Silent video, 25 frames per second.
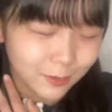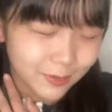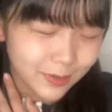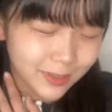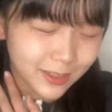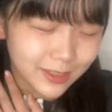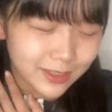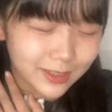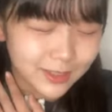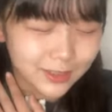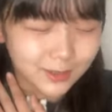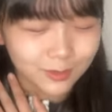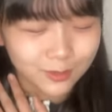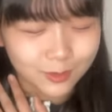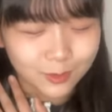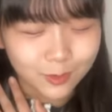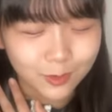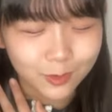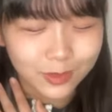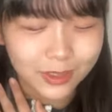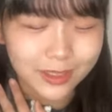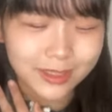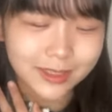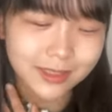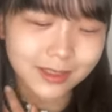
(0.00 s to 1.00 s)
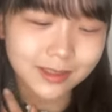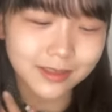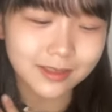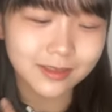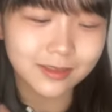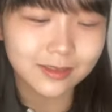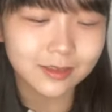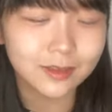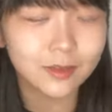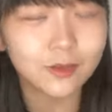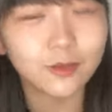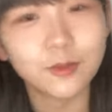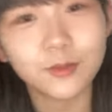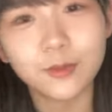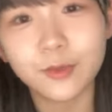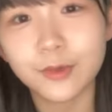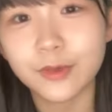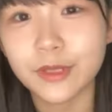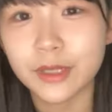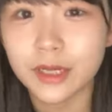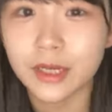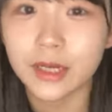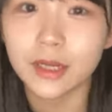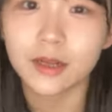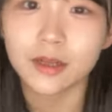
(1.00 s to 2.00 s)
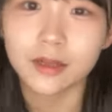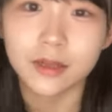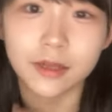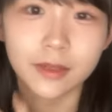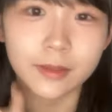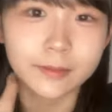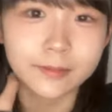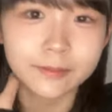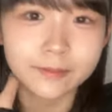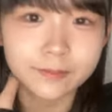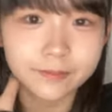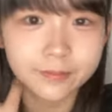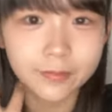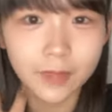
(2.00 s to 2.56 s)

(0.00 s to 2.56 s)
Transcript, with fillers: 私のドーナツ」と思いながらね